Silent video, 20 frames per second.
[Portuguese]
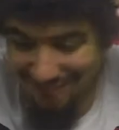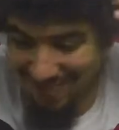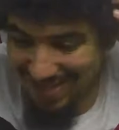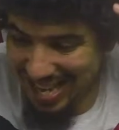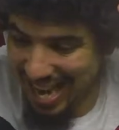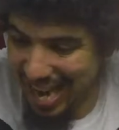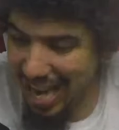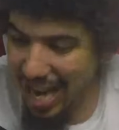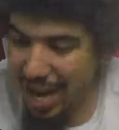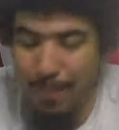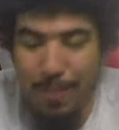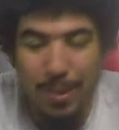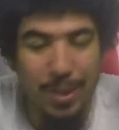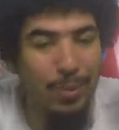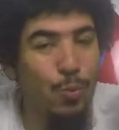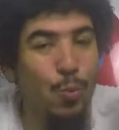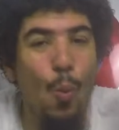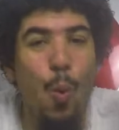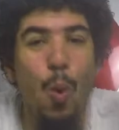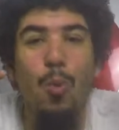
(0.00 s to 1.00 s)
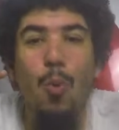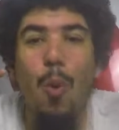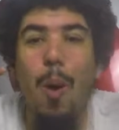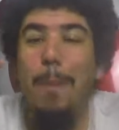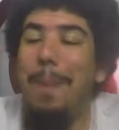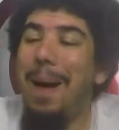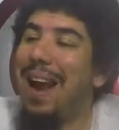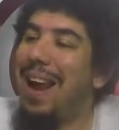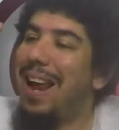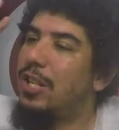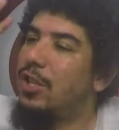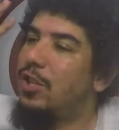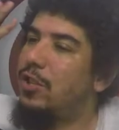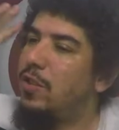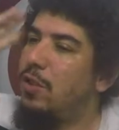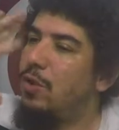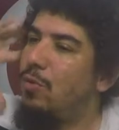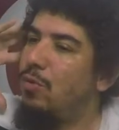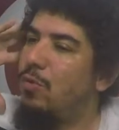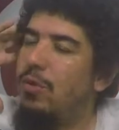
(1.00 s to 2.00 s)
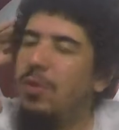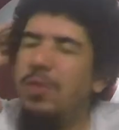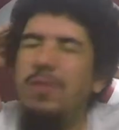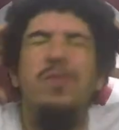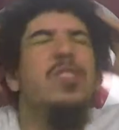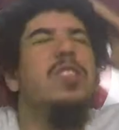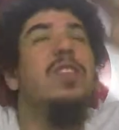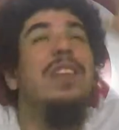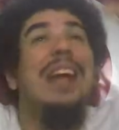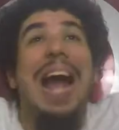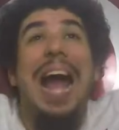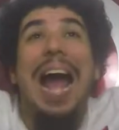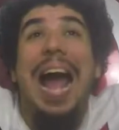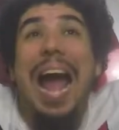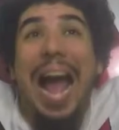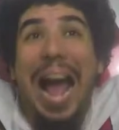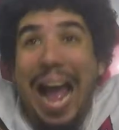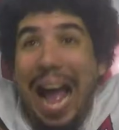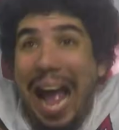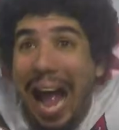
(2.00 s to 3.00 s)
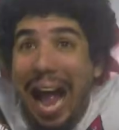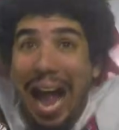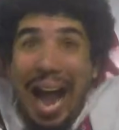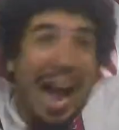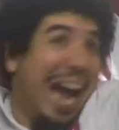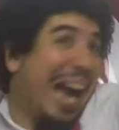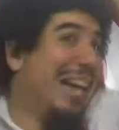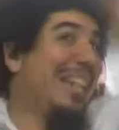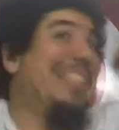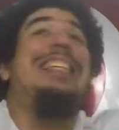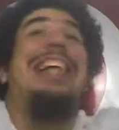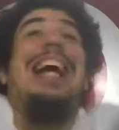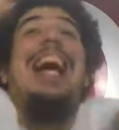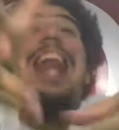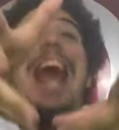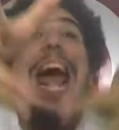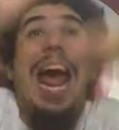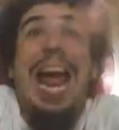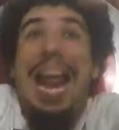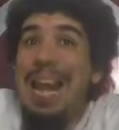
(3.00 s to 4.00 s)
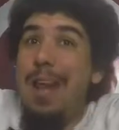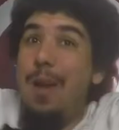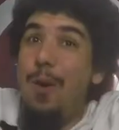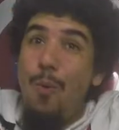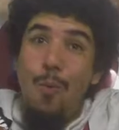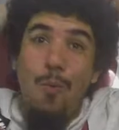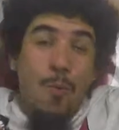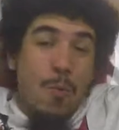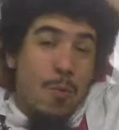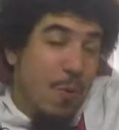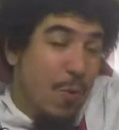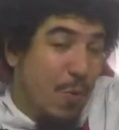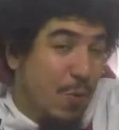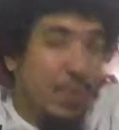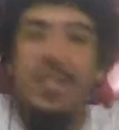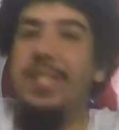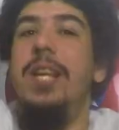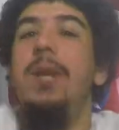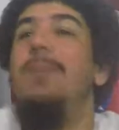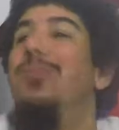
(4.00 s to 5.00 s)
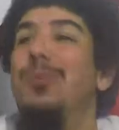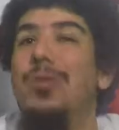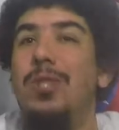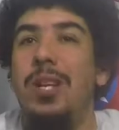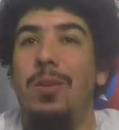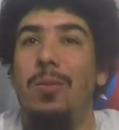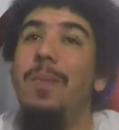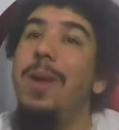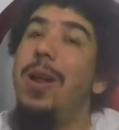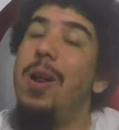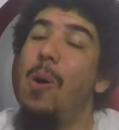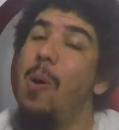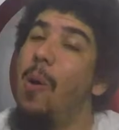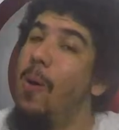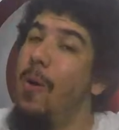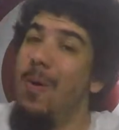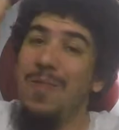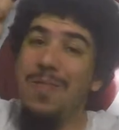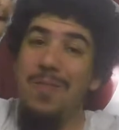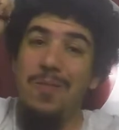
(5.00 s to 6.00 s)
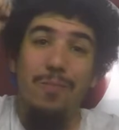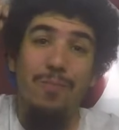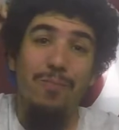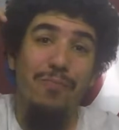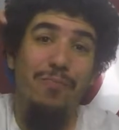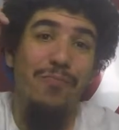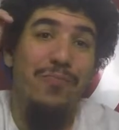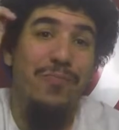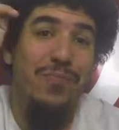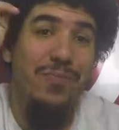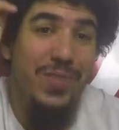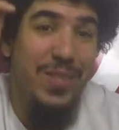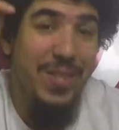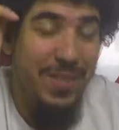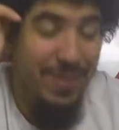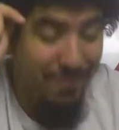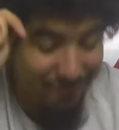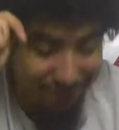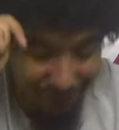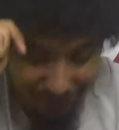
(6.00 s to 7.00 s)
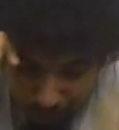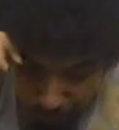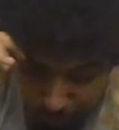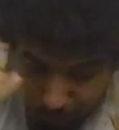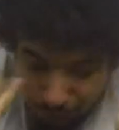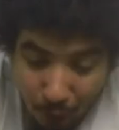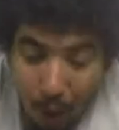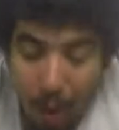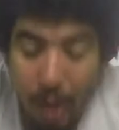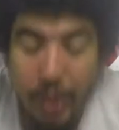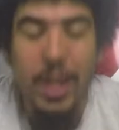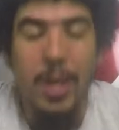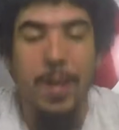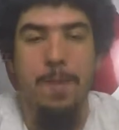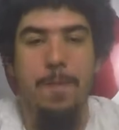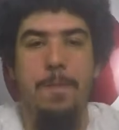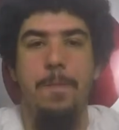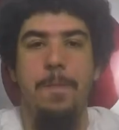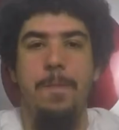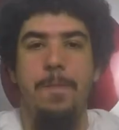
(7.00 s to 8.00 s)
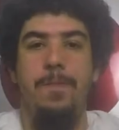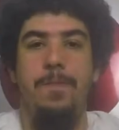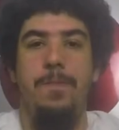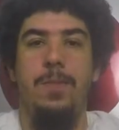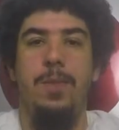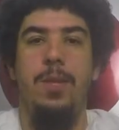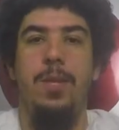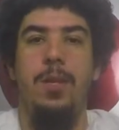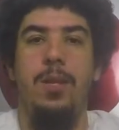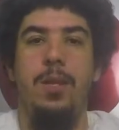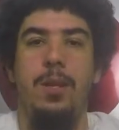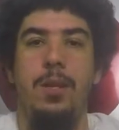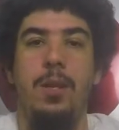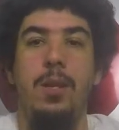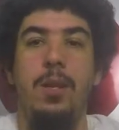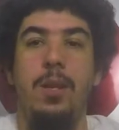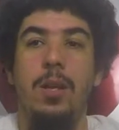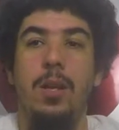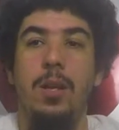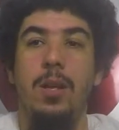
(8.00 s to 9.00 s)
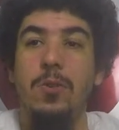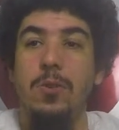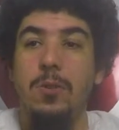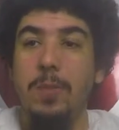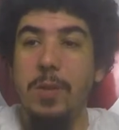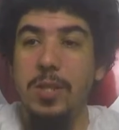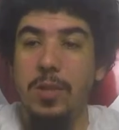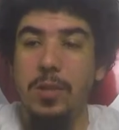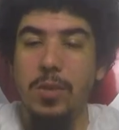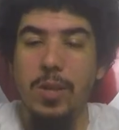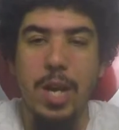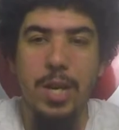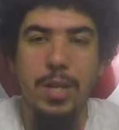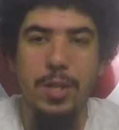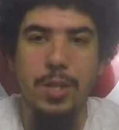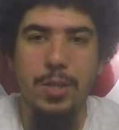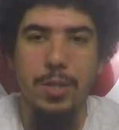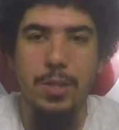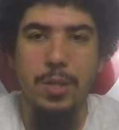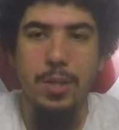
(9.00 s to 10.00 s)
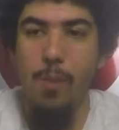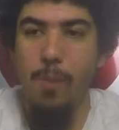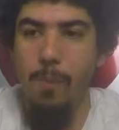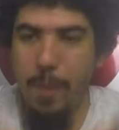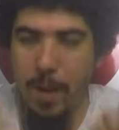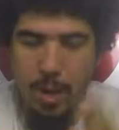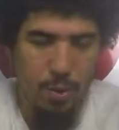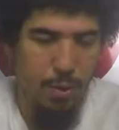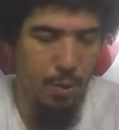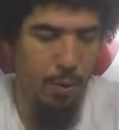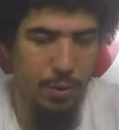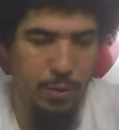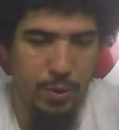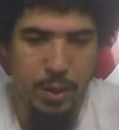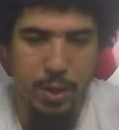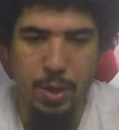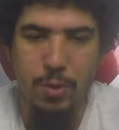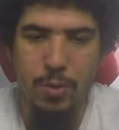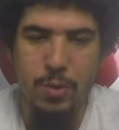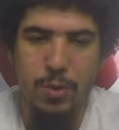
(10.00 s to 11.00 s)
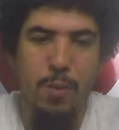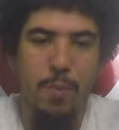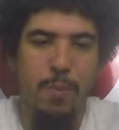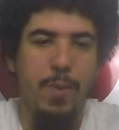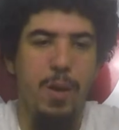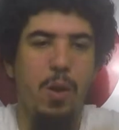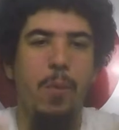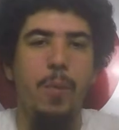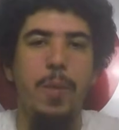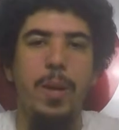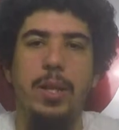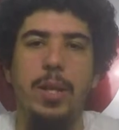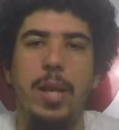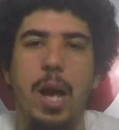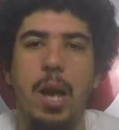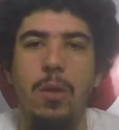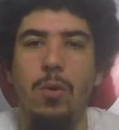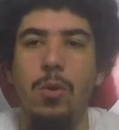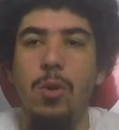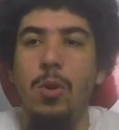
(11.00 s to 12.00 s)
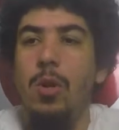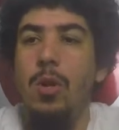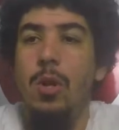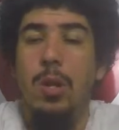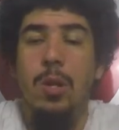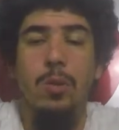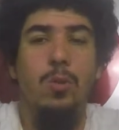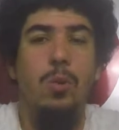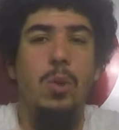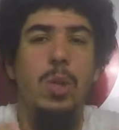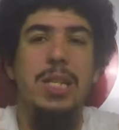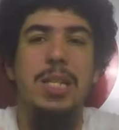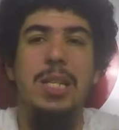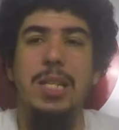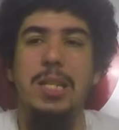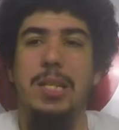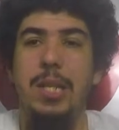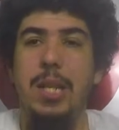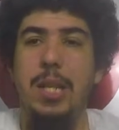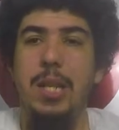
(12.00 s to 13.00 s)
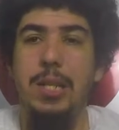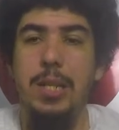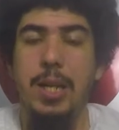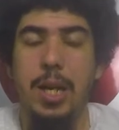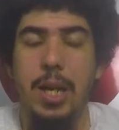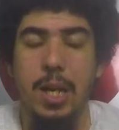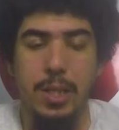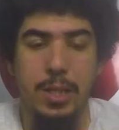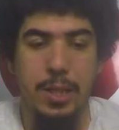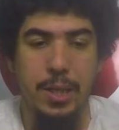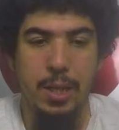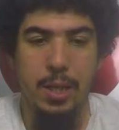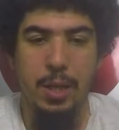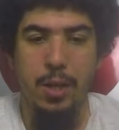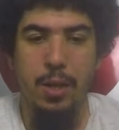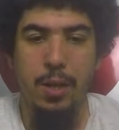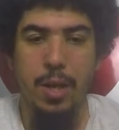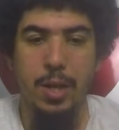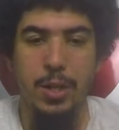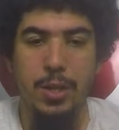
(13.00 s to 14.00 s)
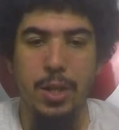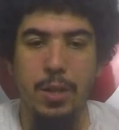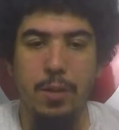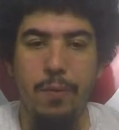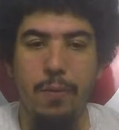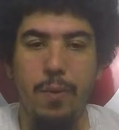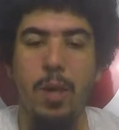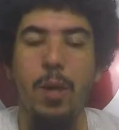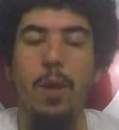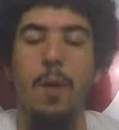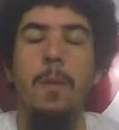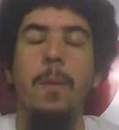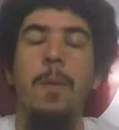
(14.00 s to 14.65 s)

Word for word: Caramba, quando aparece um que você vai. Ah, caralho! 100% melhor. Foda. E os personagens são bem introduzidos, são bem comentados. Todas as cenas, aquela cena que a gente vê